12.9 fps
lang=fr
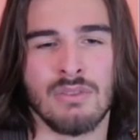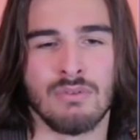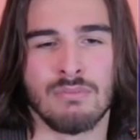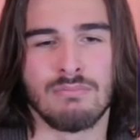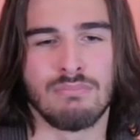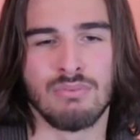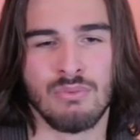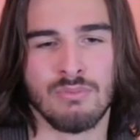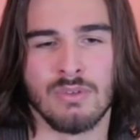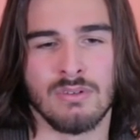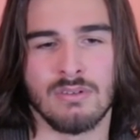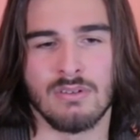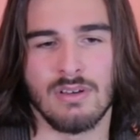de plus
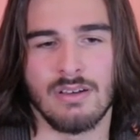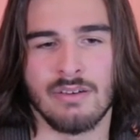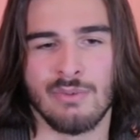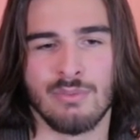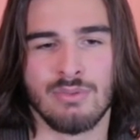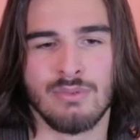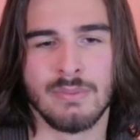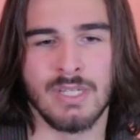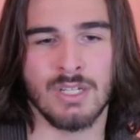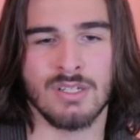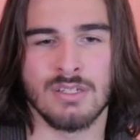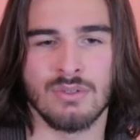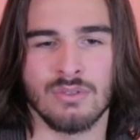me de plus me
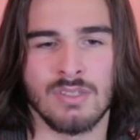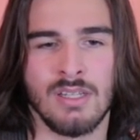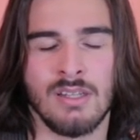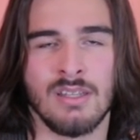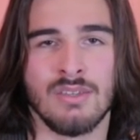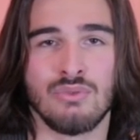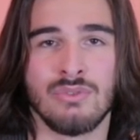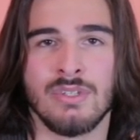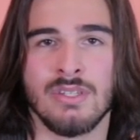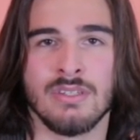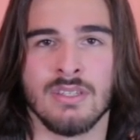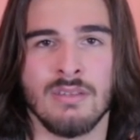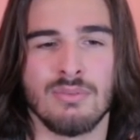cacher les sourcils et de les
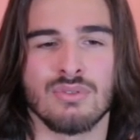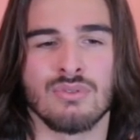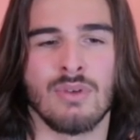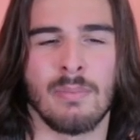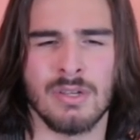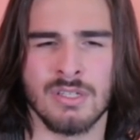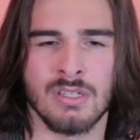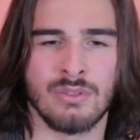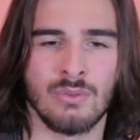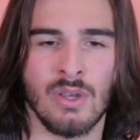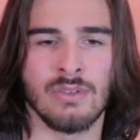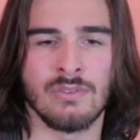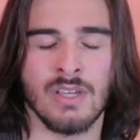utiliser parce que après j'ai
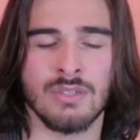découvert une